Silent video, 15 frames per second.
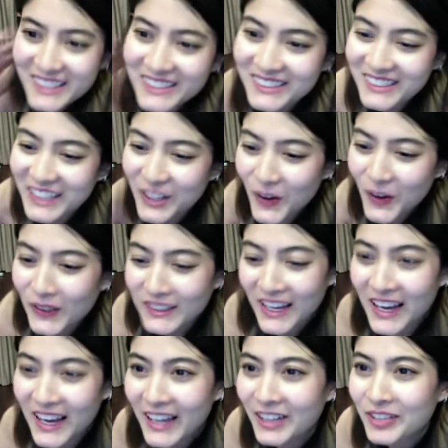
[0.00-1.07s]
สีโลเท
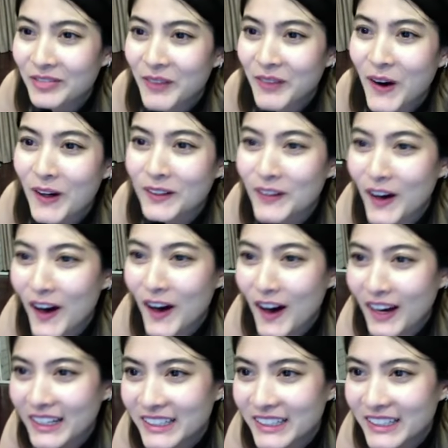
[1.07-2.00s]
คบอกหน่อย